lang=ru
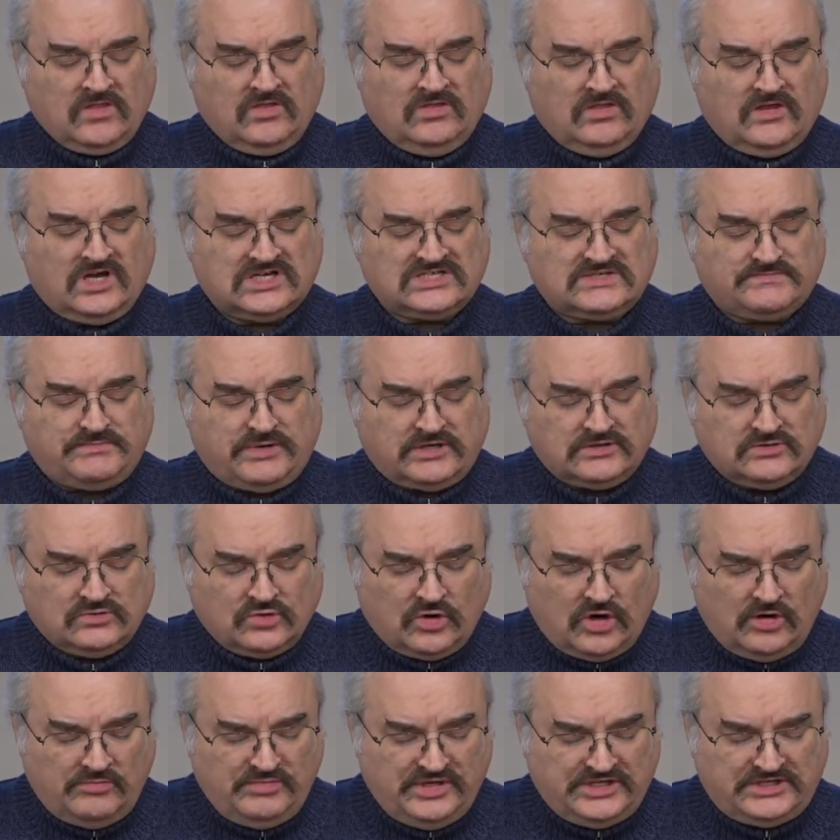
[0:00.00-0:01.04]
да
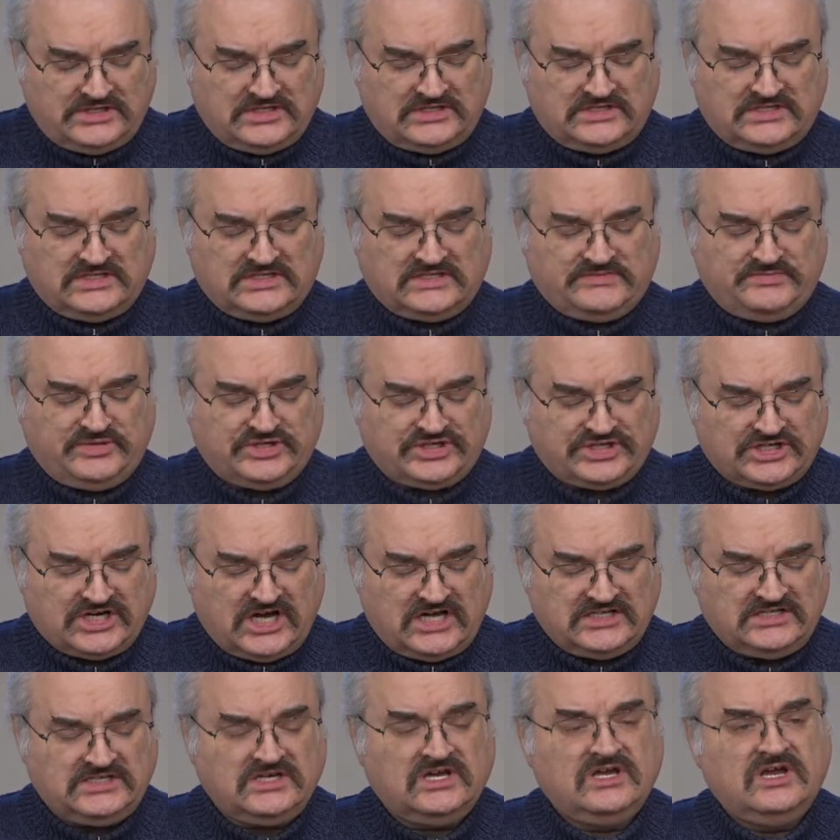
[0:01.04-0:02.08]
сподобитесь
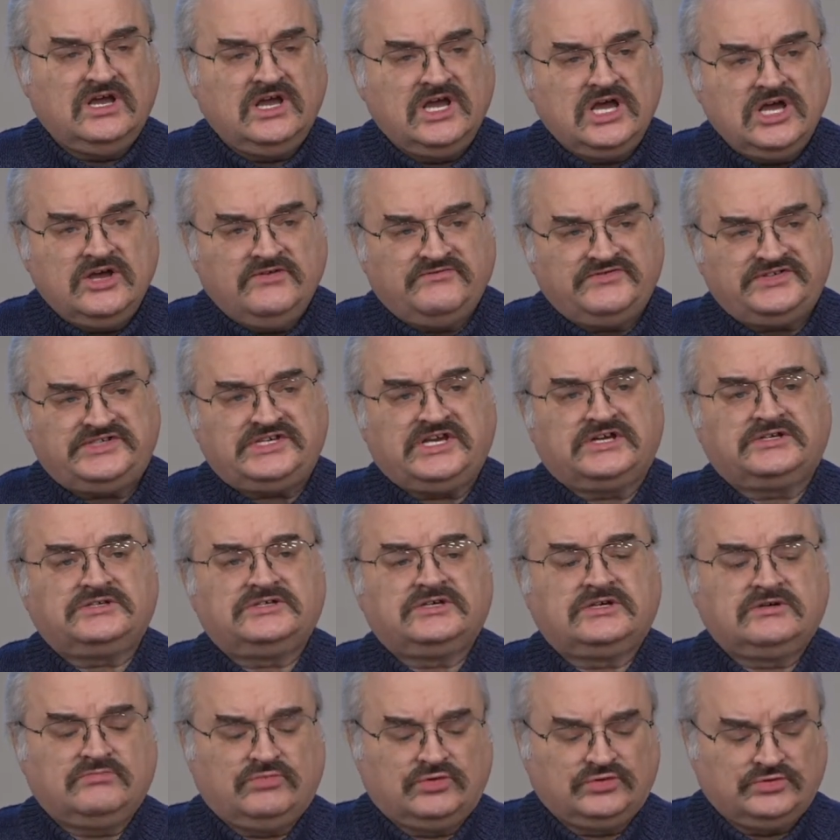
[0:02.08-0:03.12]
избежать всех
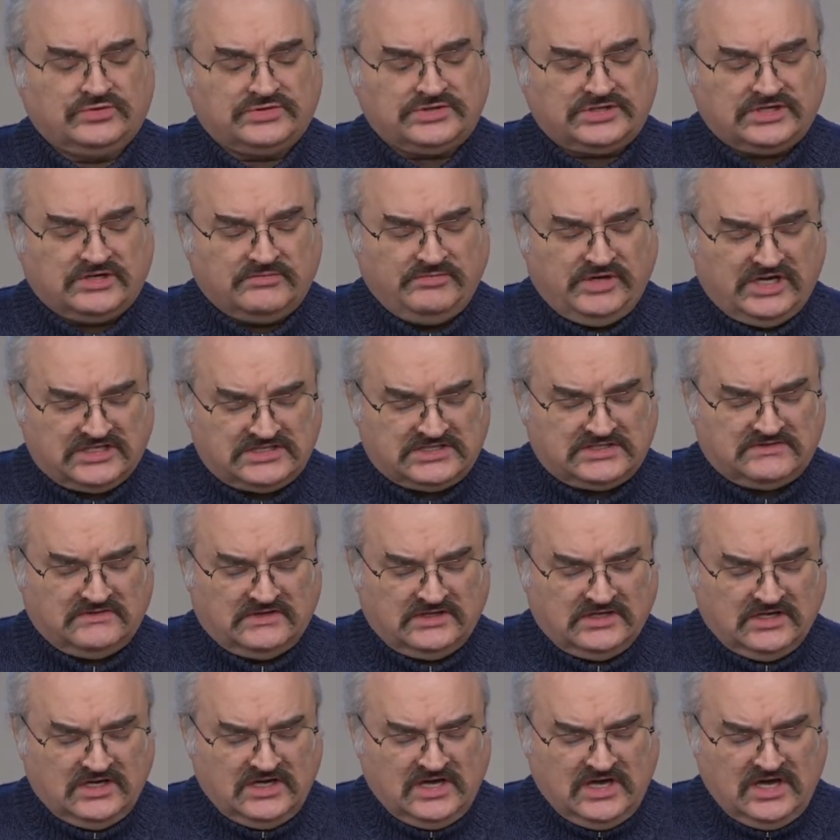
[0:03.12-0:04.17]
всех будущих
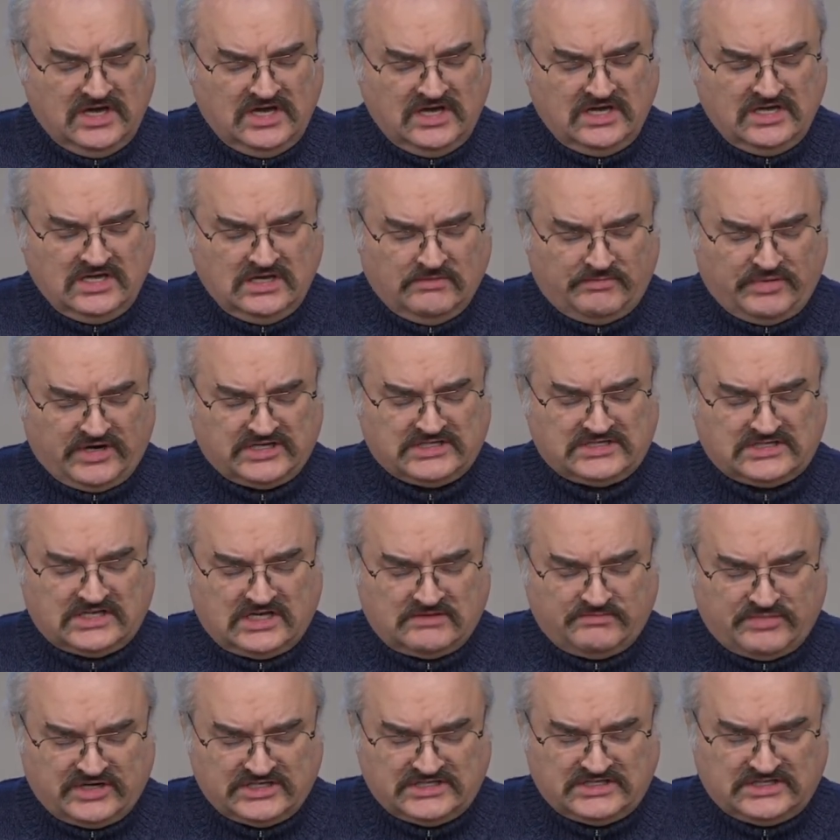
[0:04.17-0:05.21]
бедствий и
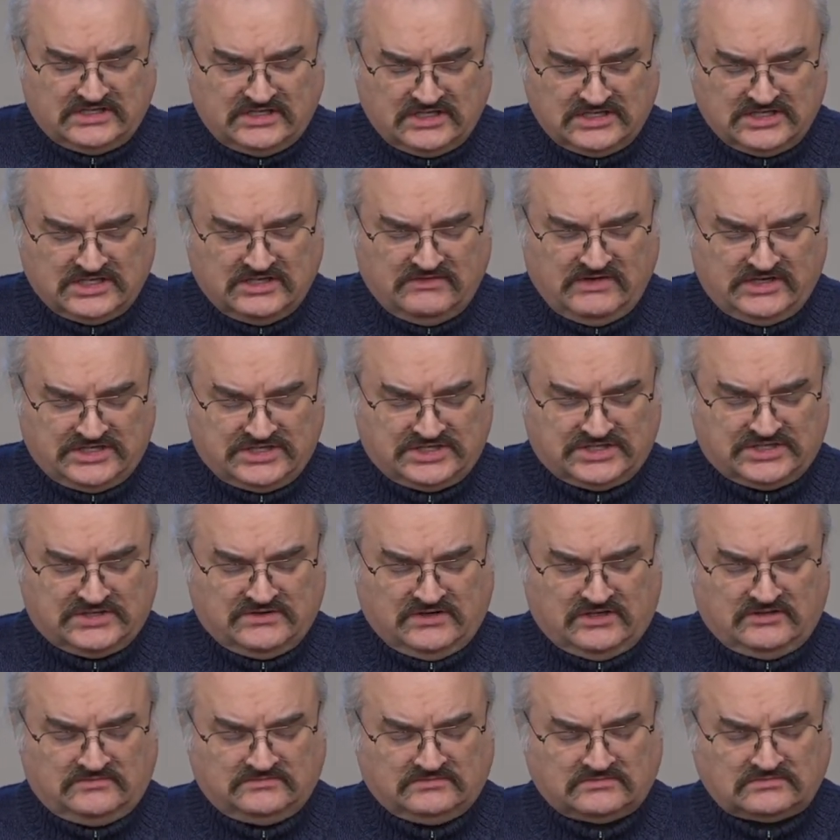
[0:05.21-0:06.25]
предстать пред Сына
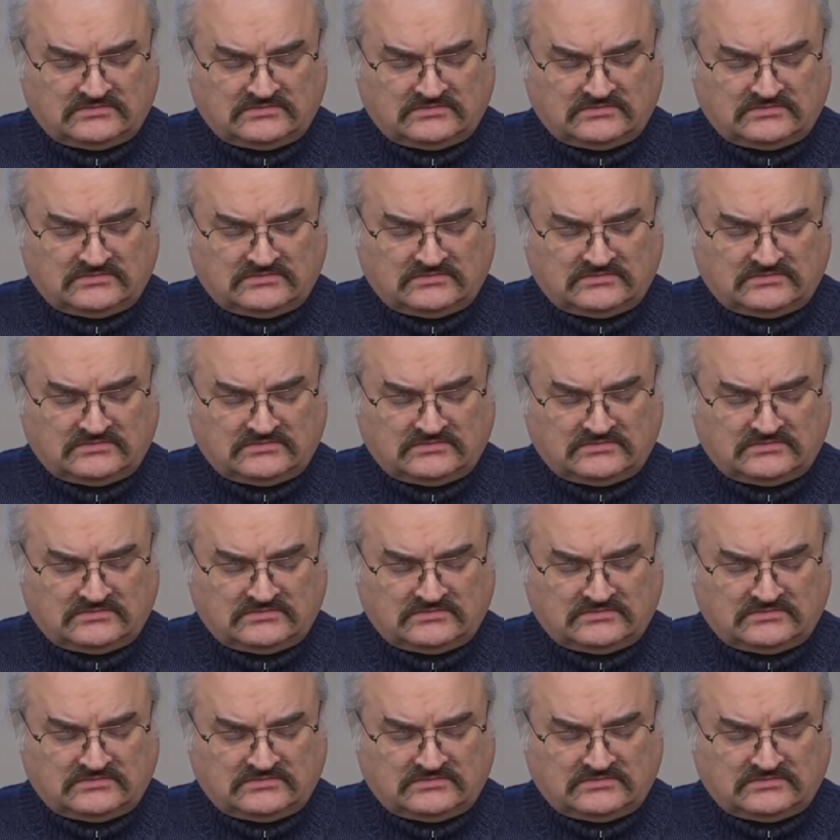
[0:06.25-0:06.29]
Человеческого.